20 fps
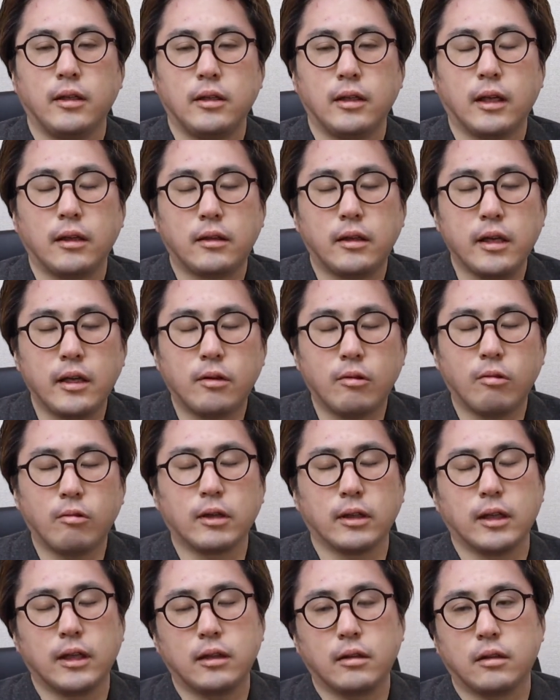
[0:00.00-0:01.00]
やっていこう
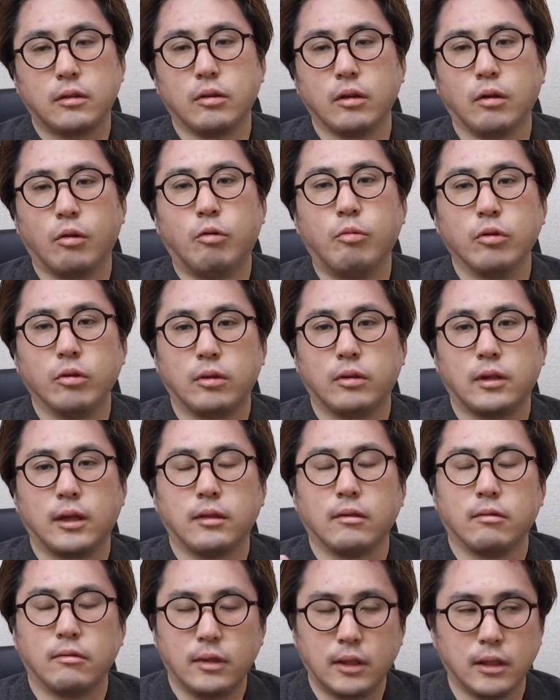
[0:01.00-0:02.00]
かなって思っ
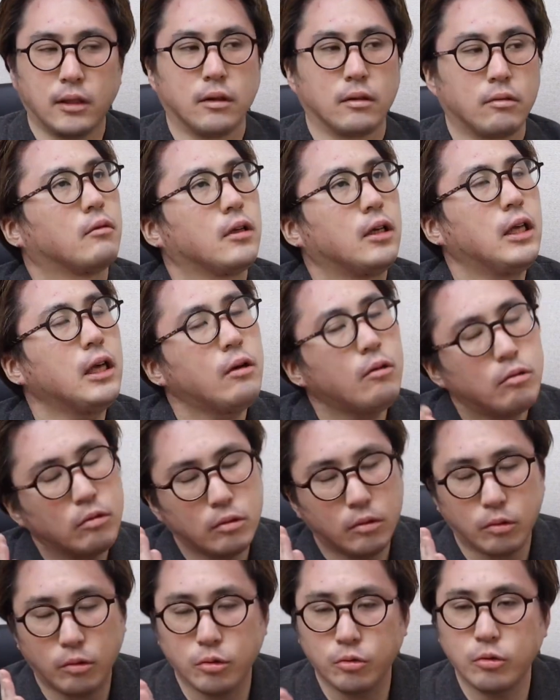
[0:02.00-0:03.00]
たのは、
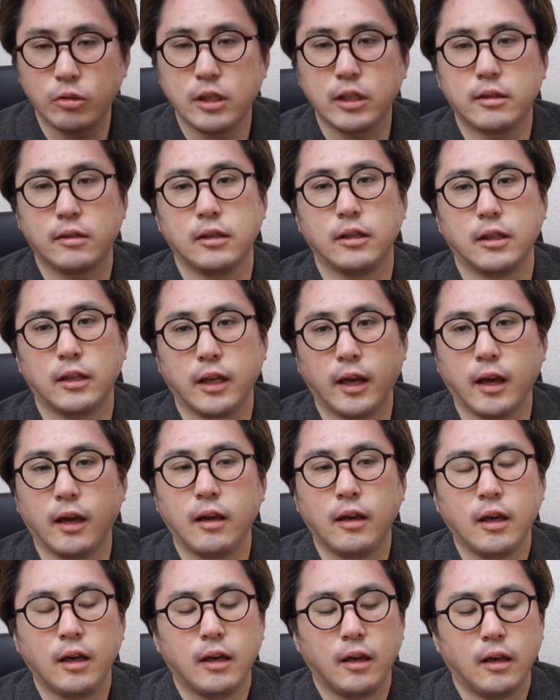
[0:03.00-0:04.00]
イヤホンのことについ
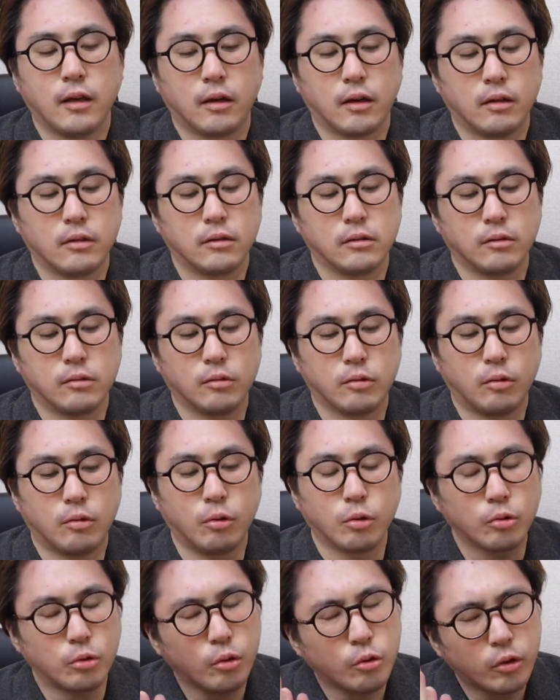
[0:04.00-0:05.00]
て、あの
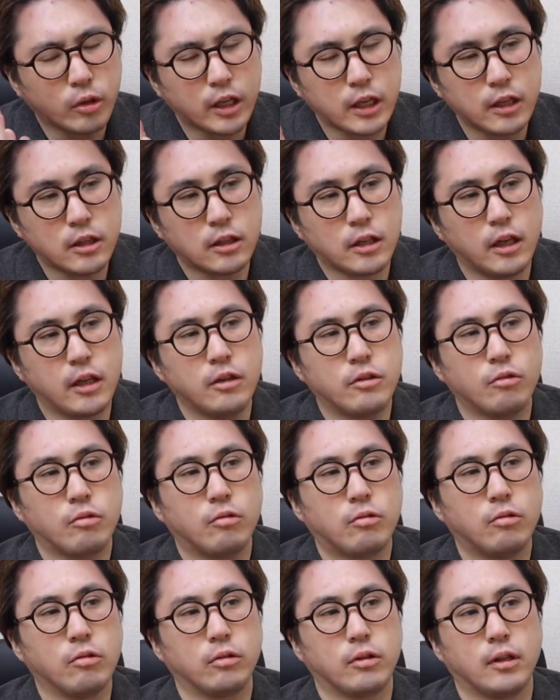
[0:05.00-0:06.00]
お届けしたい
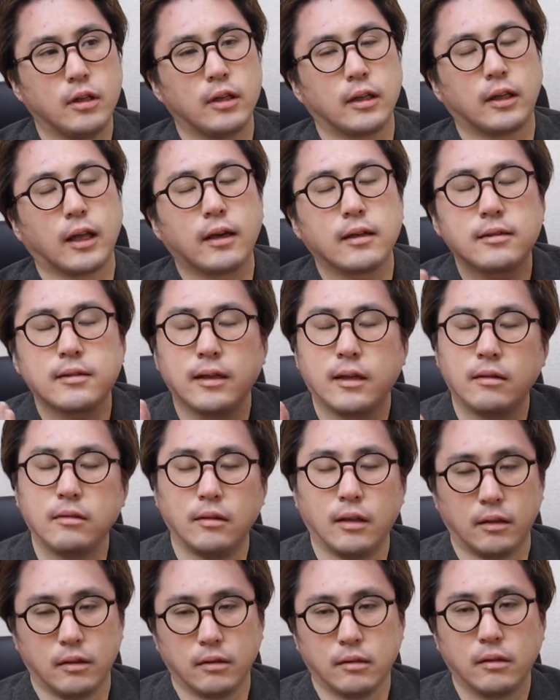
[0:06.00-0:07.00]
情報っていうのはたくさんあるん
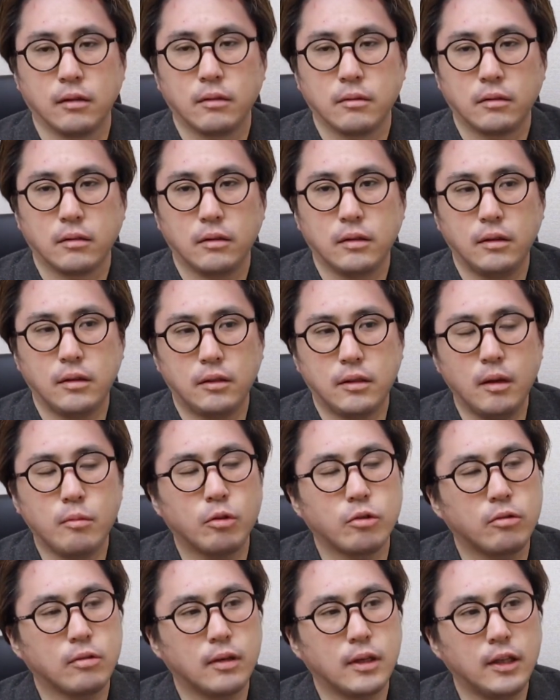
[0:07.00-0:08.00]
ですよで
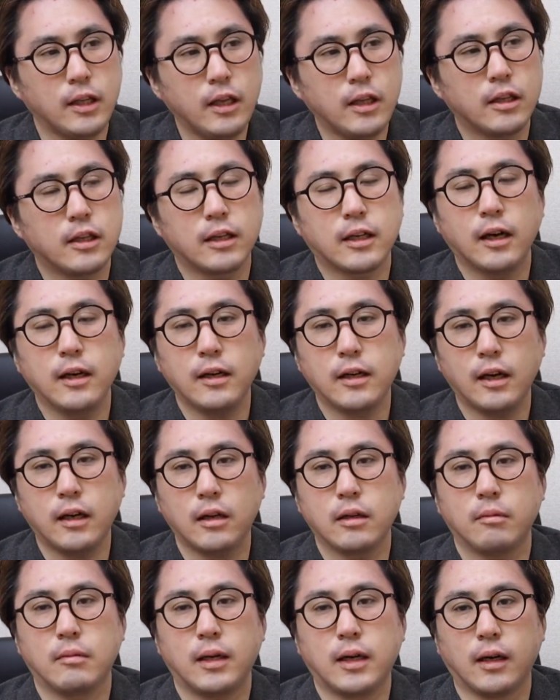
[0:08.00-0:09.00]
もそれはね時間があ
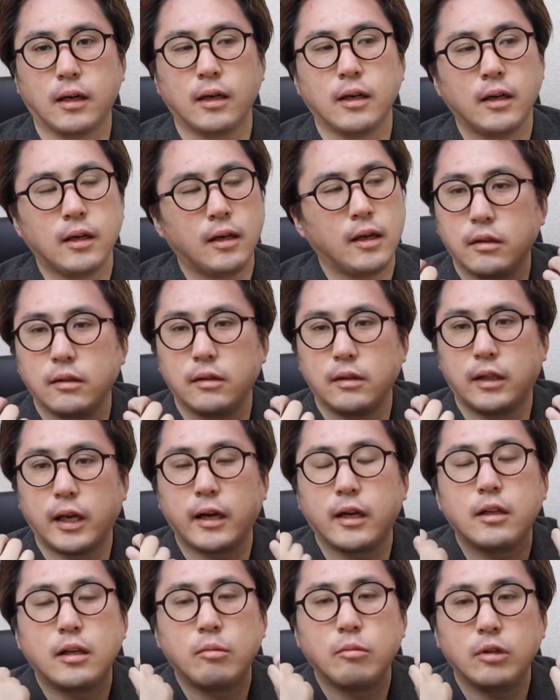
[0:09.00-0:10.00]
れば
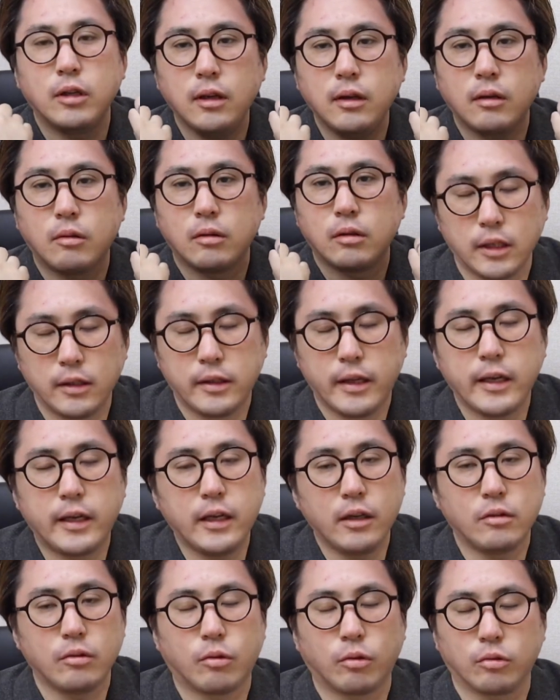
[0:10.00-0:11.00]
誰でもねで
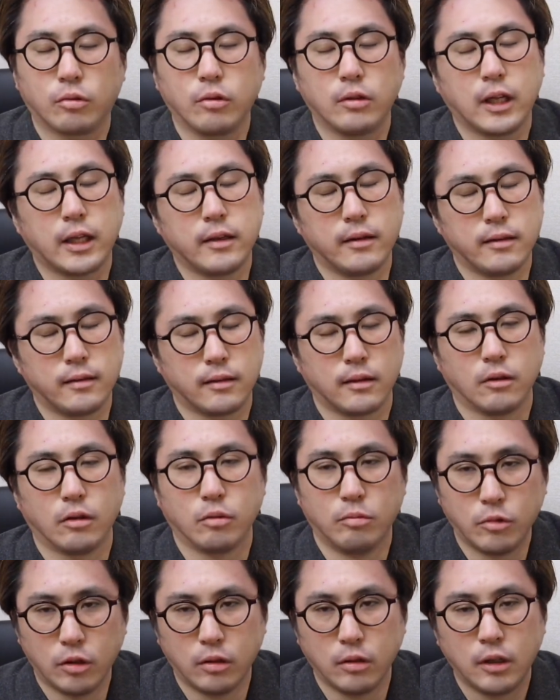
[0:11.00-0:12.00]
きることなんですけ
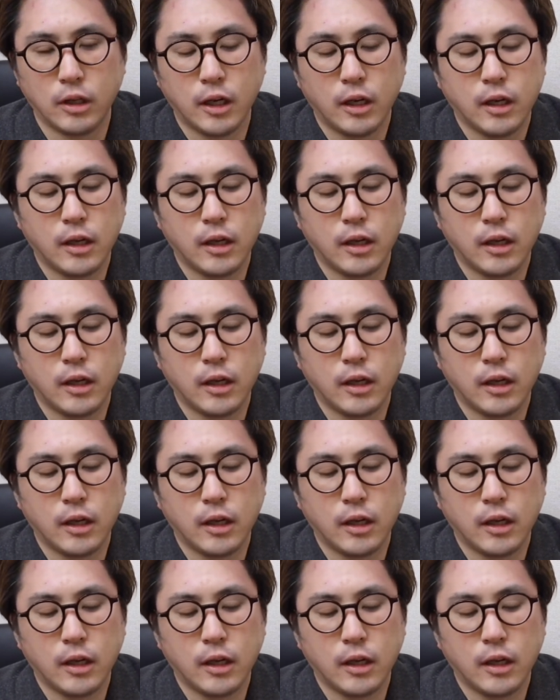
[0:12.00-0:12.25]
ども